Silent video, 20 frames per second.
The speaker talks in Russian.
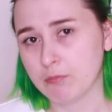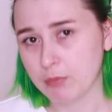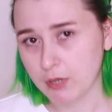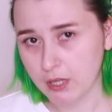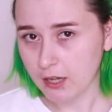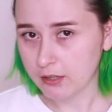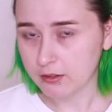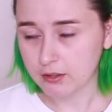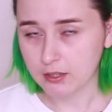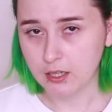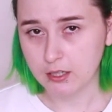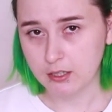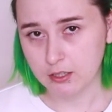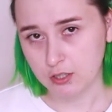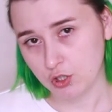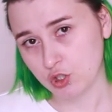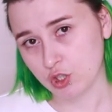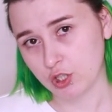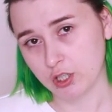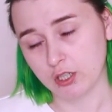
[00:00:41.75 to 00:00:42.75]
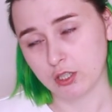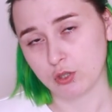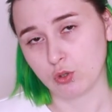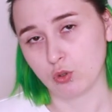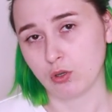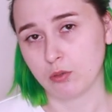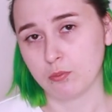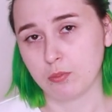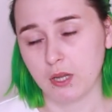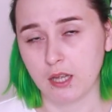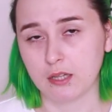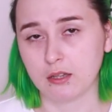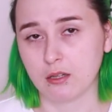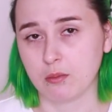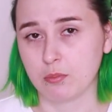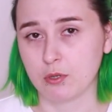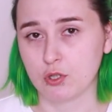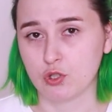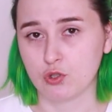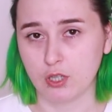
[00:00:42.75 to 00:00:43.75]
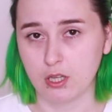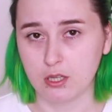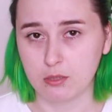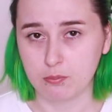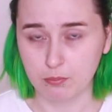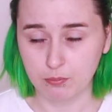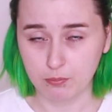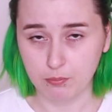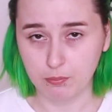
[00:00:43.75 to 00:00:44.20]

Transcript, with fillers: приятная книжка, которую приятно прочитать